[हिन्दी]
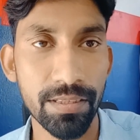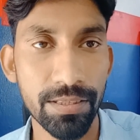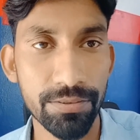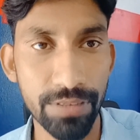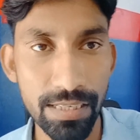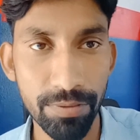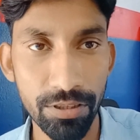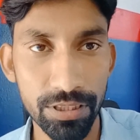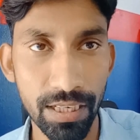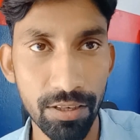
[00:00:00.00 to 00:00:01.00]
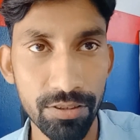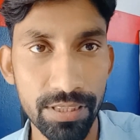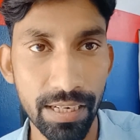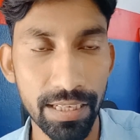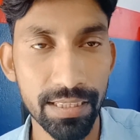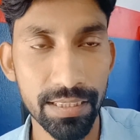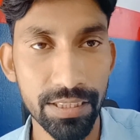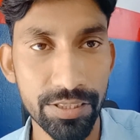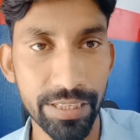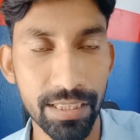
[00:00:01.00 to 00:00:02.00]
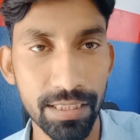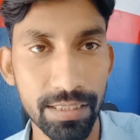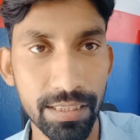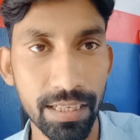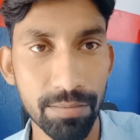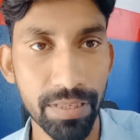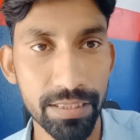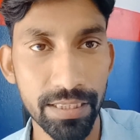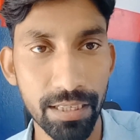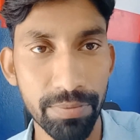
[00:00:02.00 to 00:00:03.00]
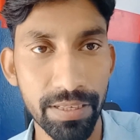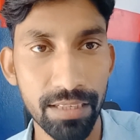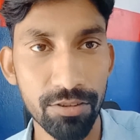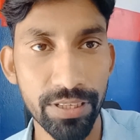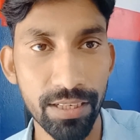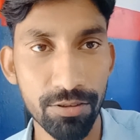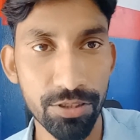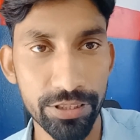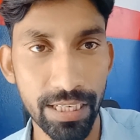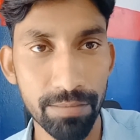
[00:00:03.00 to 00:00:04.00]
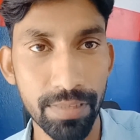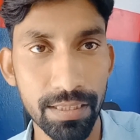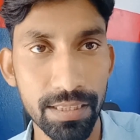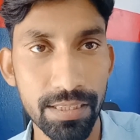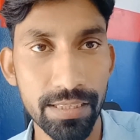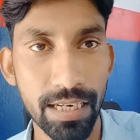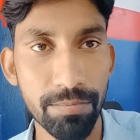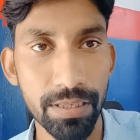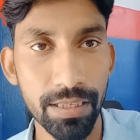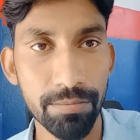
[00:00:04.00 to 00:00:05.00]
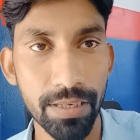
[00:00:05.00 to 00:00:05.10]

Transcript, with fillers: फ्रेंड्स वीडियो अच्छा लगा तो इसे लाइक कर दीजिए शेयर कर दीजिए अगर मेरे चैनल पर नए हैं तो चैनल को सब्सक्राइब कर दीजिए सब्सक्राइब बटन के